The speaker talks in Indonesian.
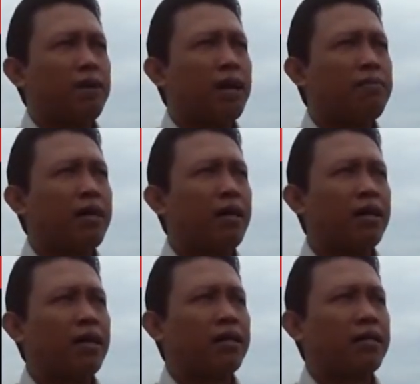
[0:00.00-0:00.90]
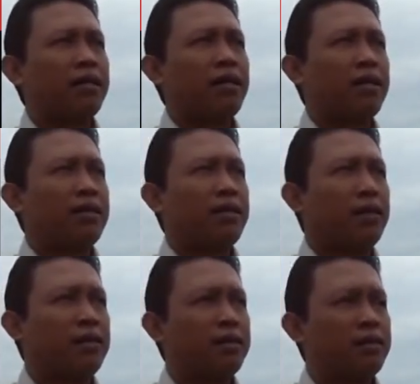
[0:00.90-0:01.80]
barang-barang yang terkait
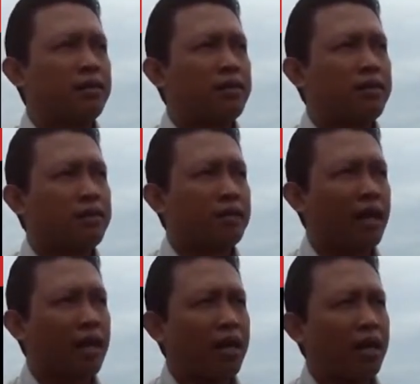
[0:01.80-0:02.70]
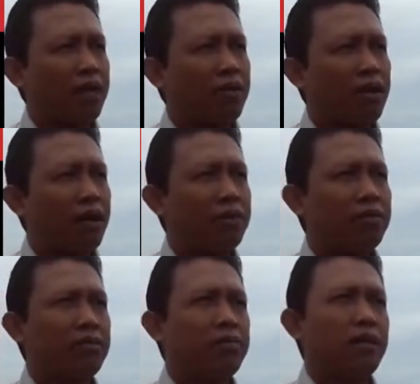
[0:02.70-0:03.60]
dengan skala lokal
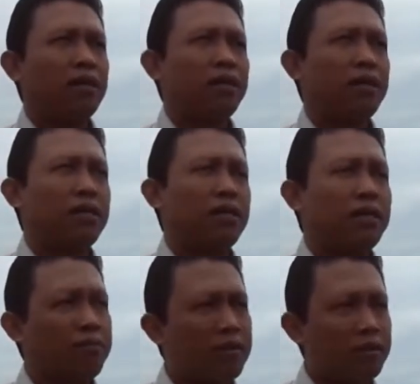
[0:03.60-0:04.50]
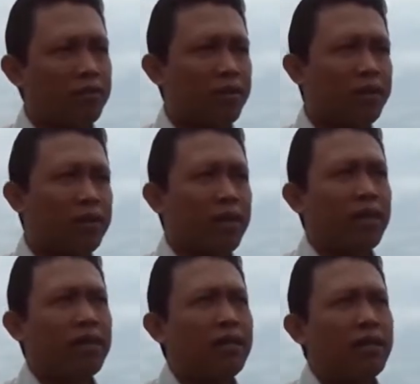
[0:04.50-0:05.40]
itu barang tingkat rendah tapi semua saling
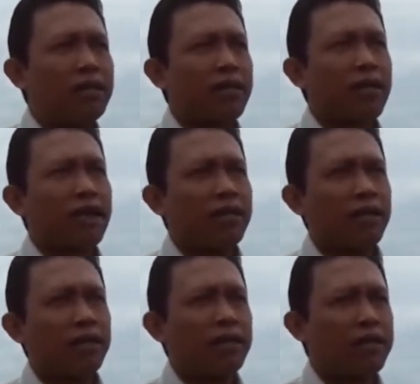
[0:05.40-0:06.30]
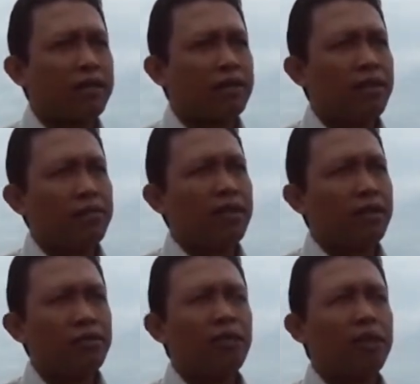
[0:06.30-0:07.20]
terkait, terkait dan dia
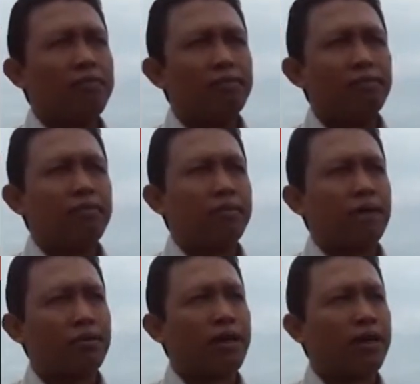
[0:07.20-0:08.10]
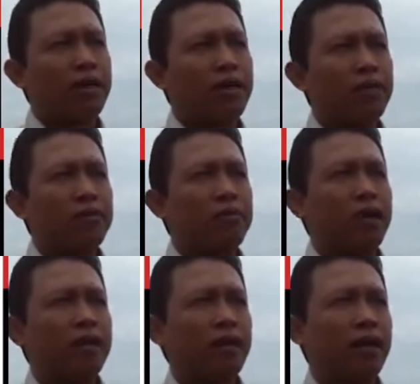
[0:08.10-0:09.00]
menyatu dalam satu area yang disebut
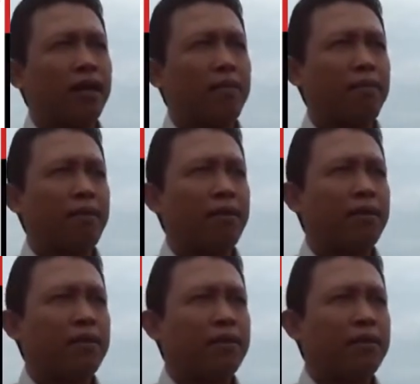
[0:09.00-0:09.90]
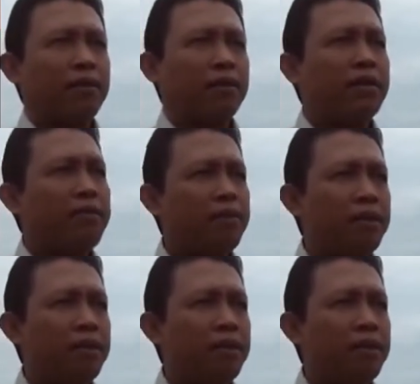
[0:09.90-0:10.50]
pasar ini